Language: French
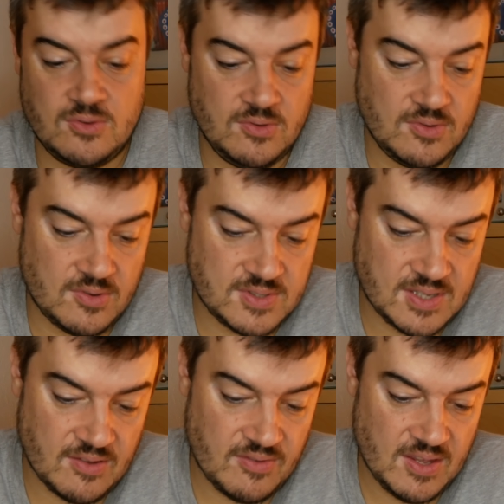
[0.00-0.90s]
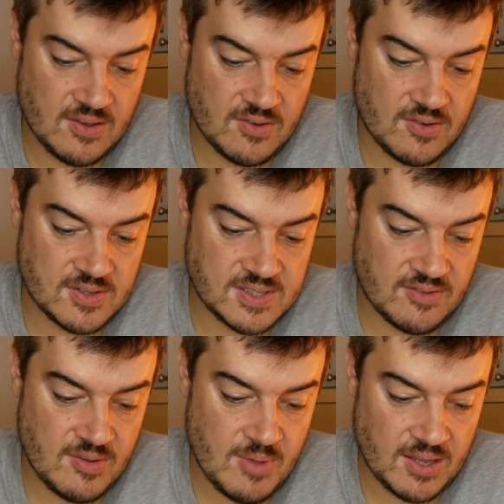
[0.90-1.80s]
que euh, ça avait, euh,
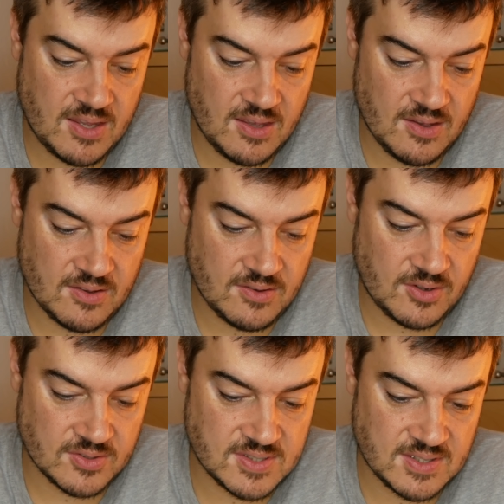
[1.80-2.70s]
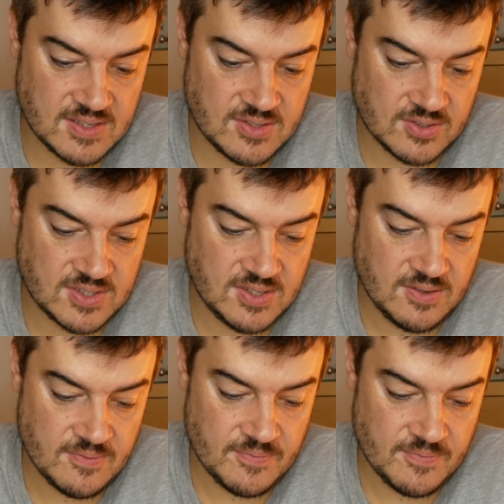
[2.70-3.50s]
ça avait marqué hein, quand c'était sorti.